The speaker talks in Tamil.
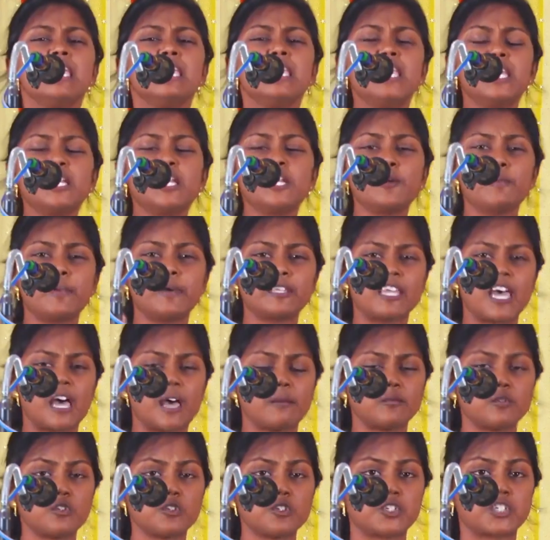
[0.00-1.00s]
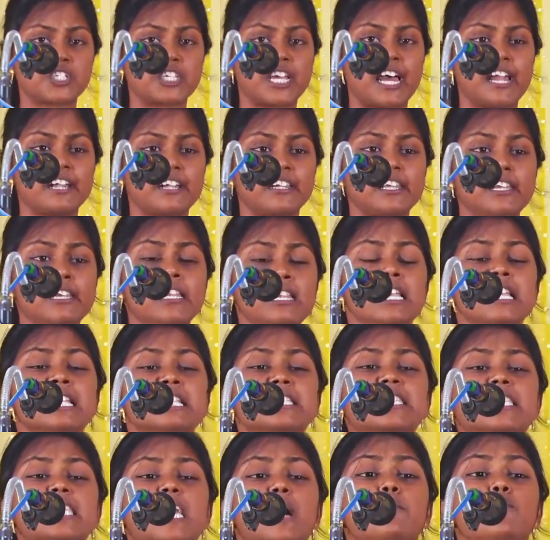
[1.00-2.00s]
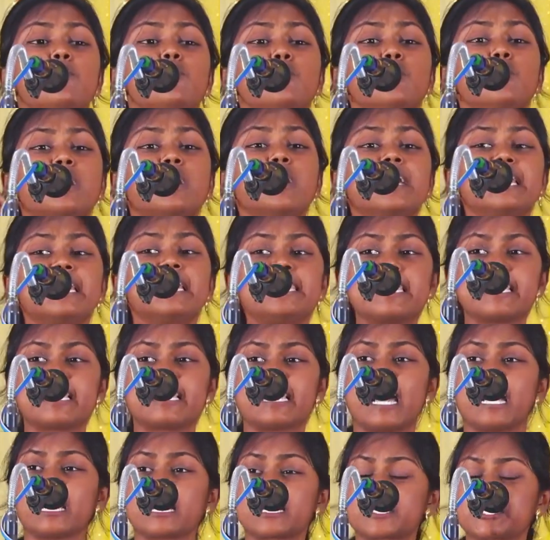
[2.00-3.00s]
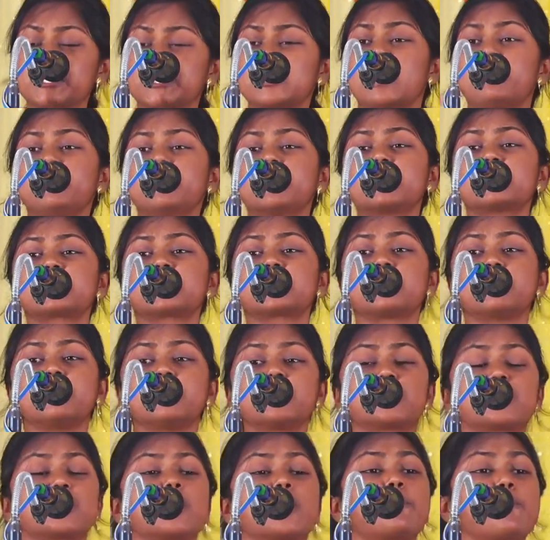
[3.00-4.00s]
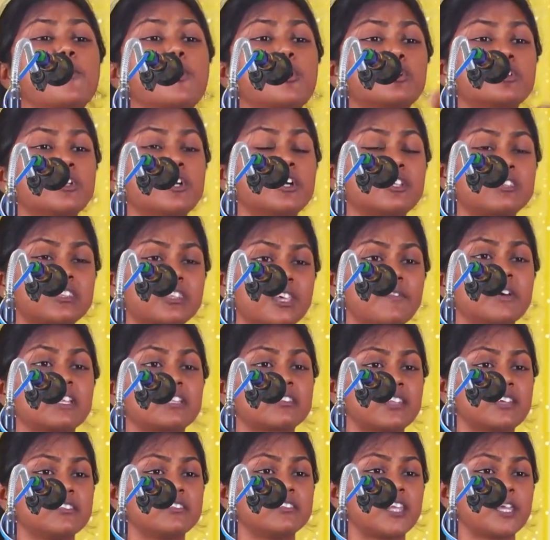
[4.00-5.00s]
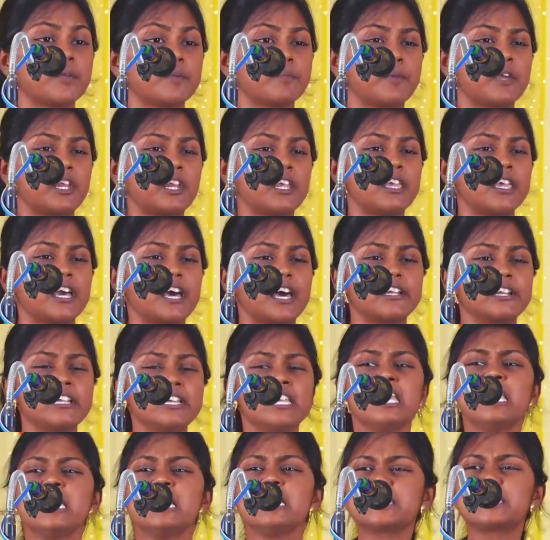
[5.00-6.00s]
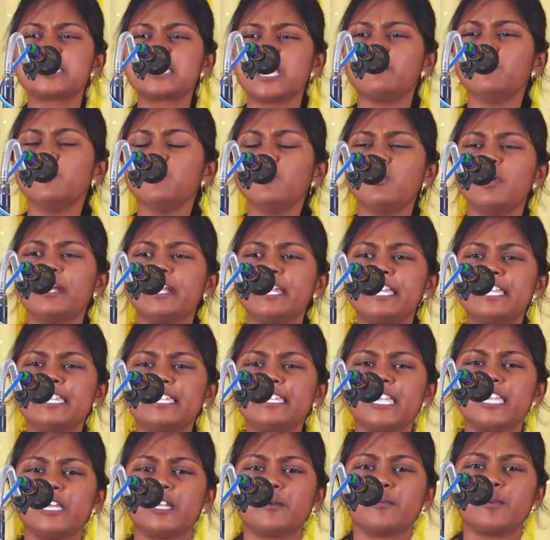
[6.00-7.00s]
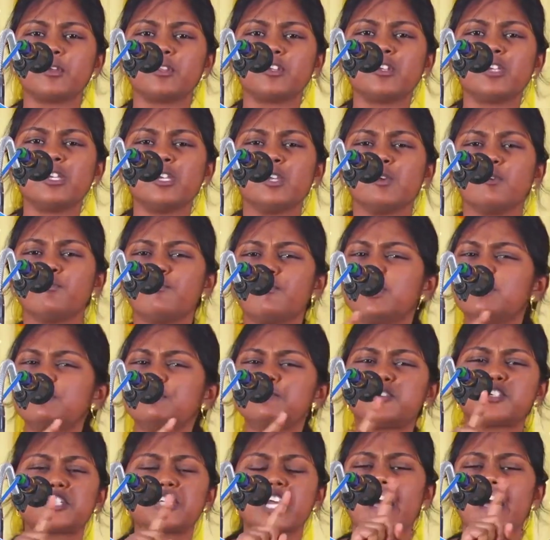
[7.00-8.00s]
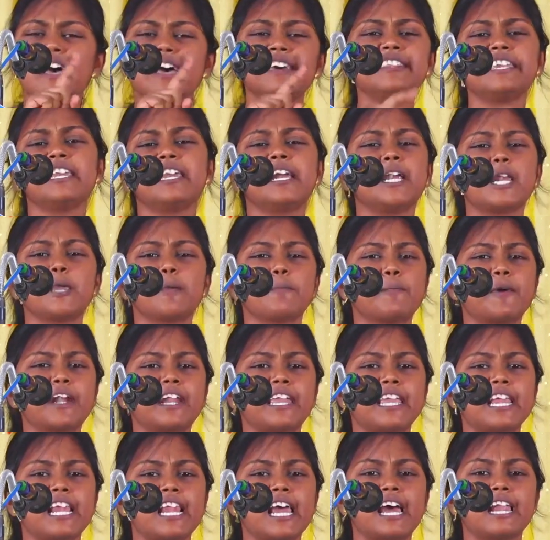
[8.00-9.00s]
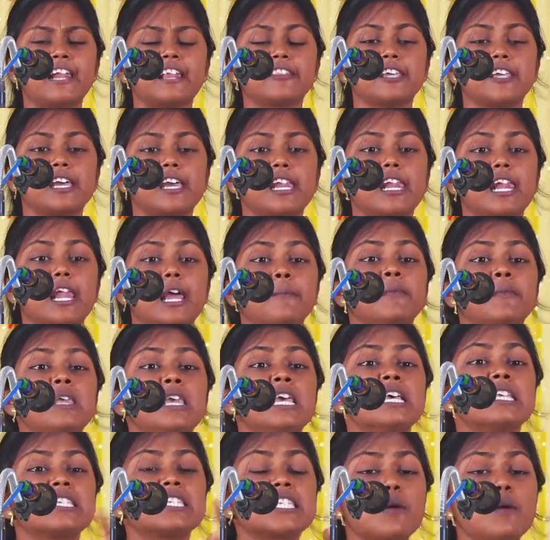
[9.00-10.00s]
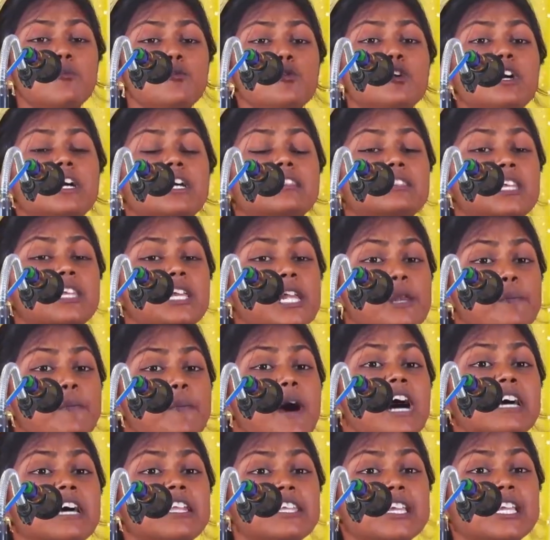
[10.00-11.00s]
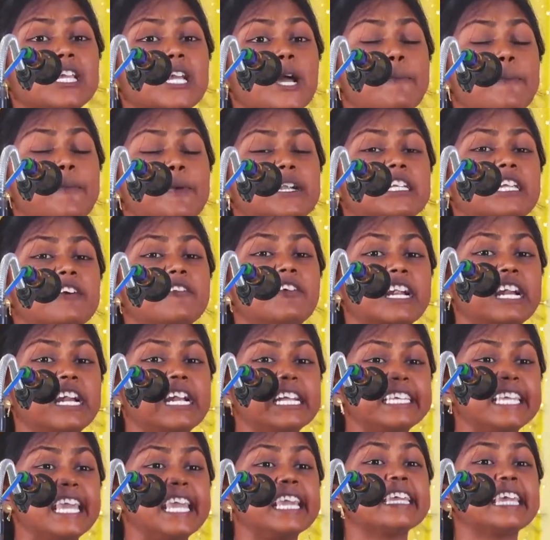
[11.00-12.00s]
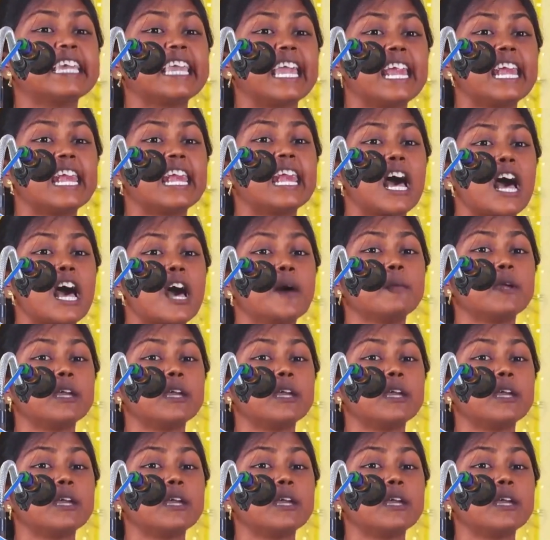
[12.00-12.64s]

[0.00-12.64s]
இருபதாம் நூற்றாண்டில் சமூக நீதிக்காக சமரசமற்ற போர் தொடுத்தவர் தந்தை பெரியார் சமூக நீதி என்பது வெறும் ஜாதி அடிப்படையிலானது அல்ல சமூகத்தில் பாதிக்கப்பட்டவர்கள் எங்கெல்லாம்